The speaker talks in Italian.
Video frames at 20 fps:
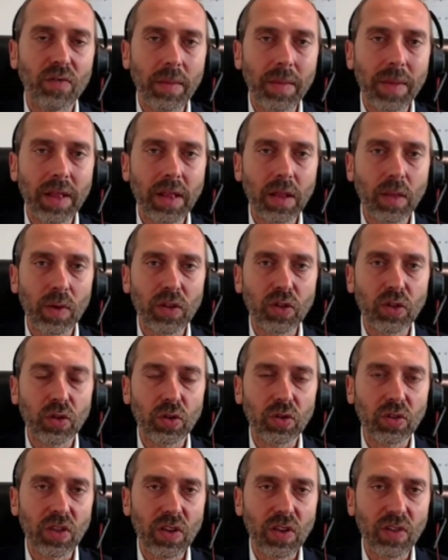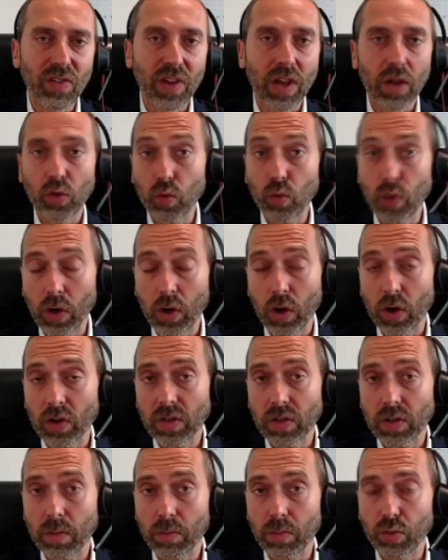Ovviamente questo significa due
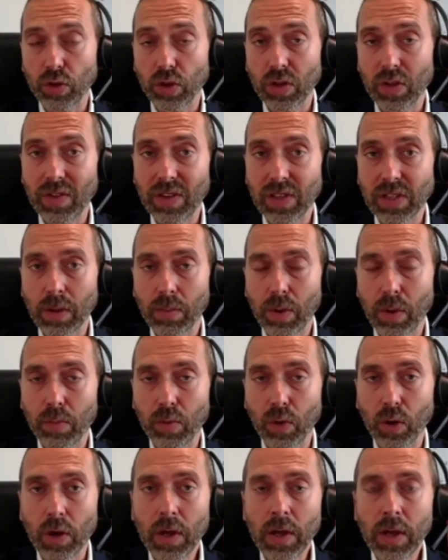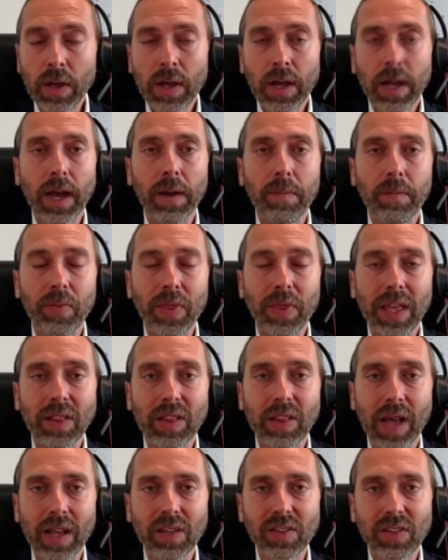cose, da un punto di vista proprio uh,
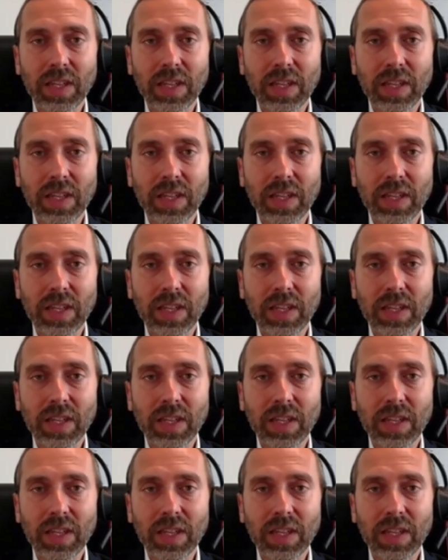dei